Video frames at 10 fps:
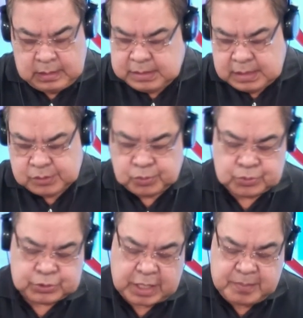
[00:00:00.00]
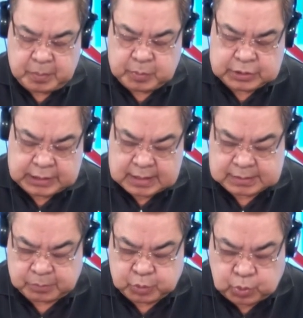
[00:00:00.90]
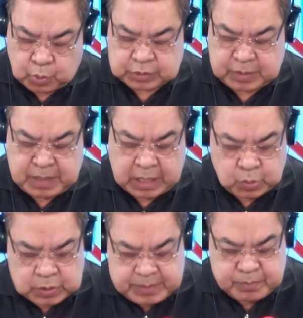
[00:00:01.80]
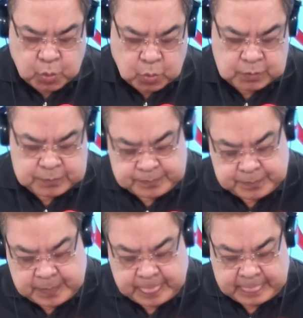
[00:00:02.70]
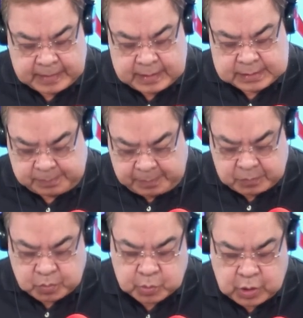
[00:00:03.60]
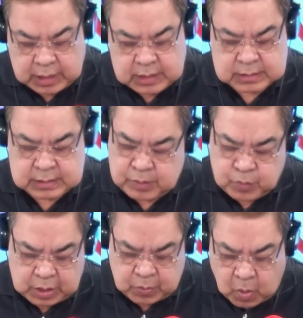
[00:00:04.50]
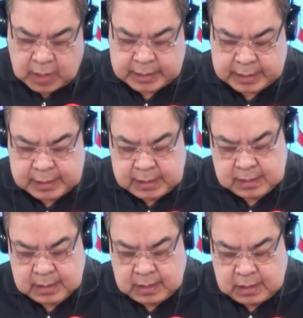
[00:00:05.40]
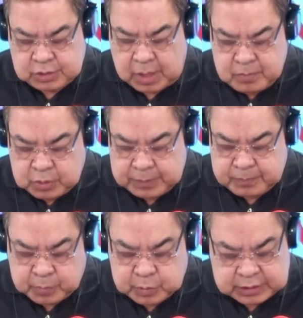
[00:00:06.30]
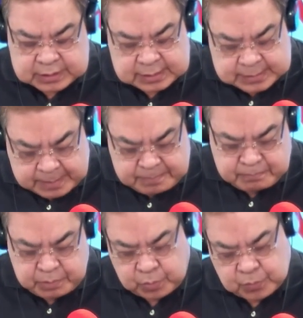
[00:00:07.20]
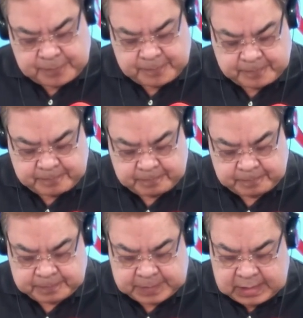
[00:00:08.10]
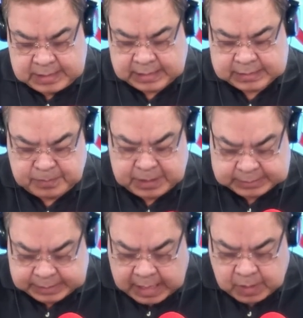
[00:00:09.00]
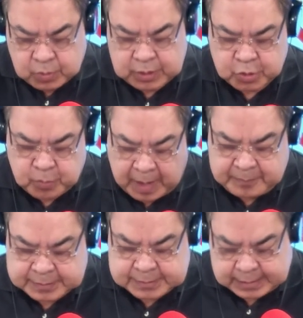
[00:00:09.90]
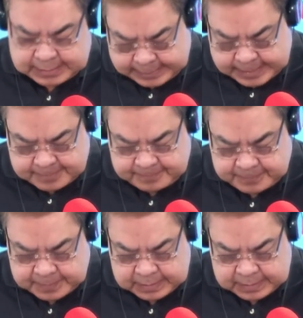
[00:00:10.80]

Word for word: Si Jesus ay pumunta sa bundok ng mga olibo sa pagbubukang liwayway, siya ay muling pumunta sa templo. Ang lahat ng mga tao ay dubapit sa kanya.